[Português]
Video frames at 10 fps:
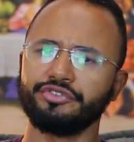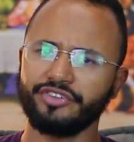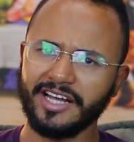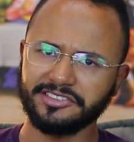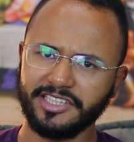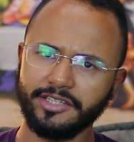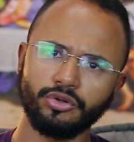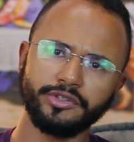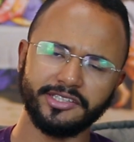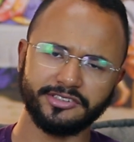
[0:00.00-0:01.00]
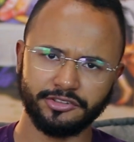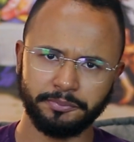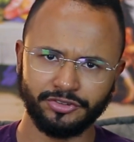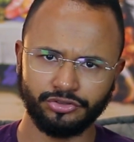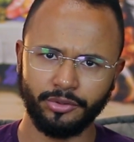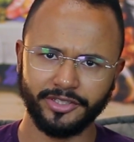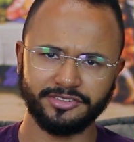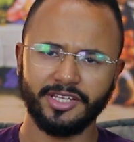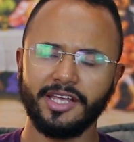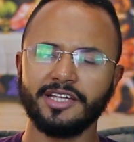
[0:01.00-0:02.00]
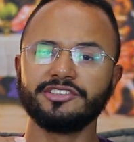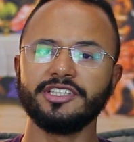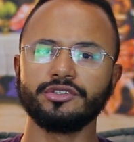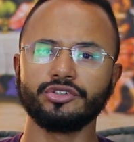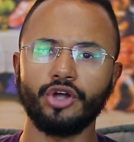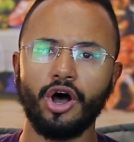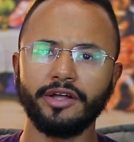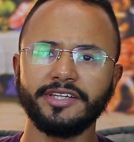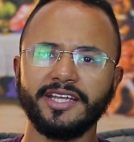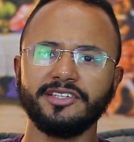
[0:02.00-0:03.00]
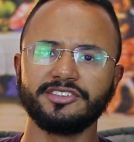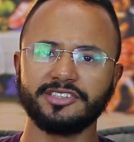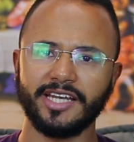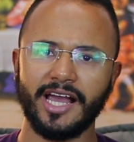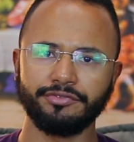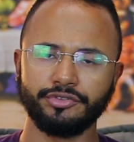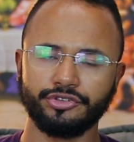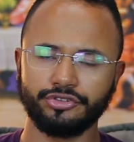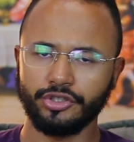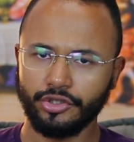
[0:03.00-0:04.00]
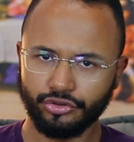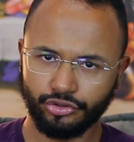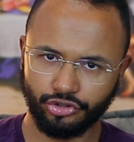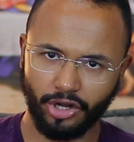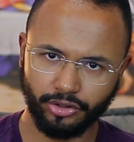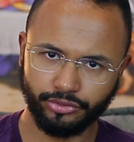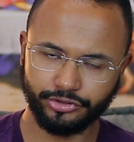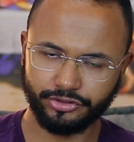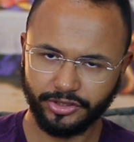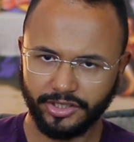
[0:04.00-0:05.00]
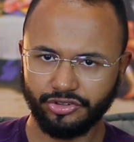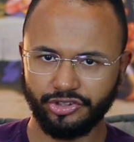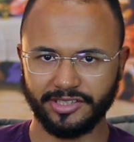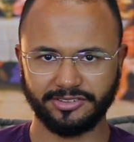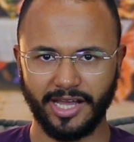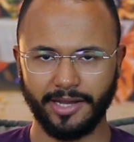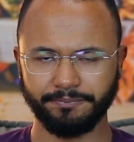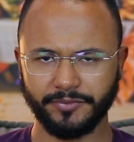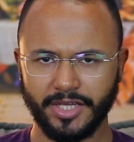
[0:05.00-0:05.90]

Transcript: fazem com que essas pessoas se tornem escravos dos jogos de azar.